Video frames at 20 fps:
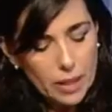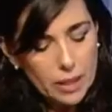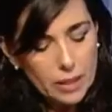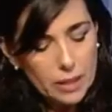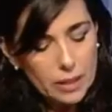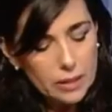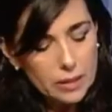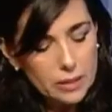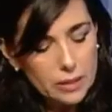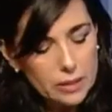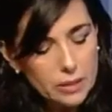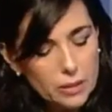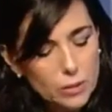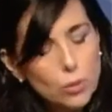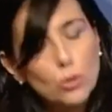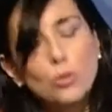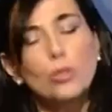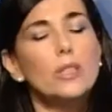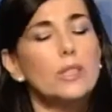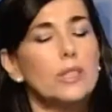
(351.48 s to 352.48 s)
eh,
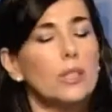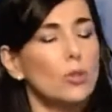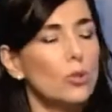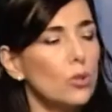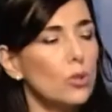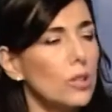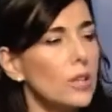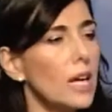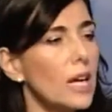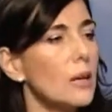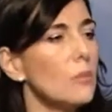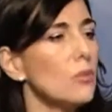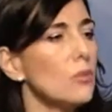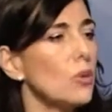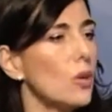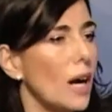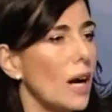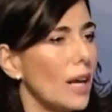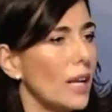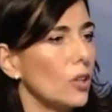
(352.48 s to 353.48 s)
dottoressa,
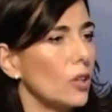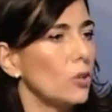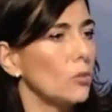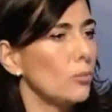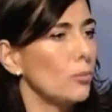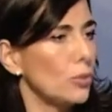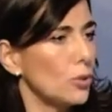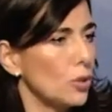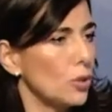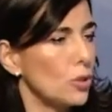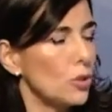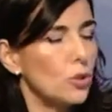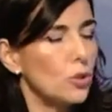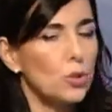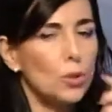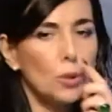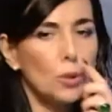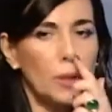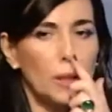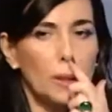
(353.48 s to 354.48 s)
torniamo alla
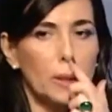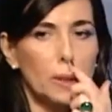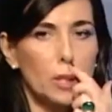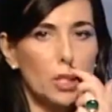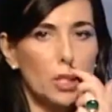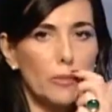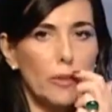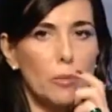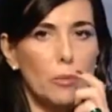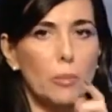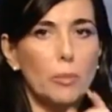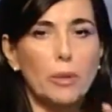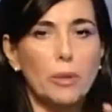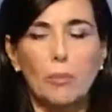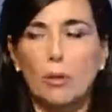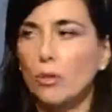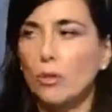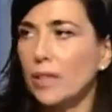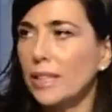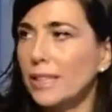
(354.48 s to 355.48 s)
composizione, dicevamo prima. Allora,